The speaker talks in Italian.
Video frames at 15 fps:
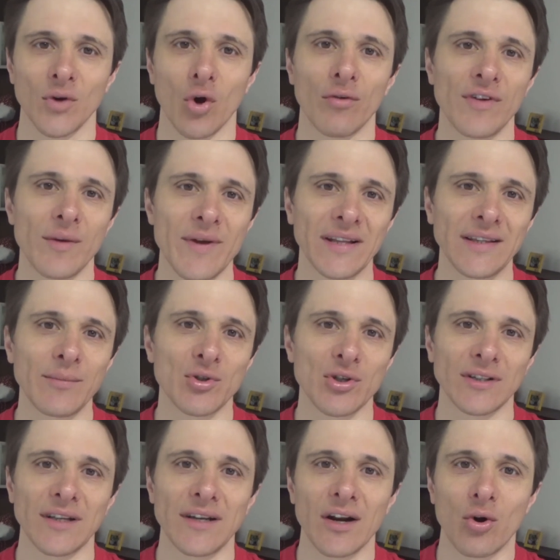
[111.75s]
Ovviamente
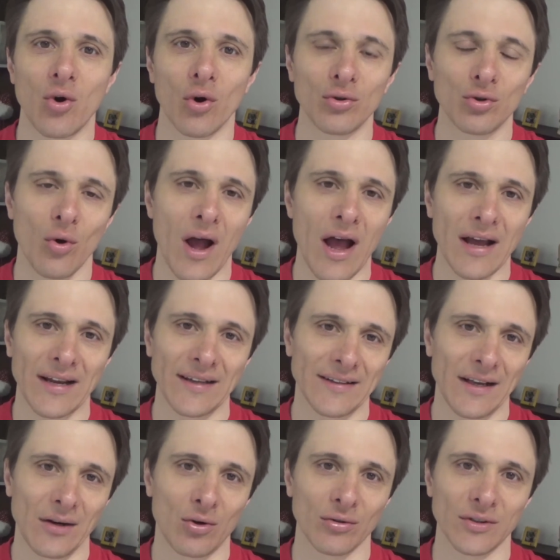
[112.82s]
bisogna tener conto anche
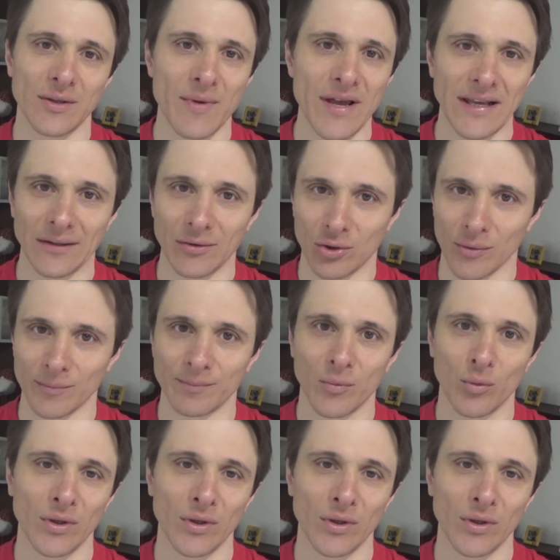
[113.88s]
del condimento,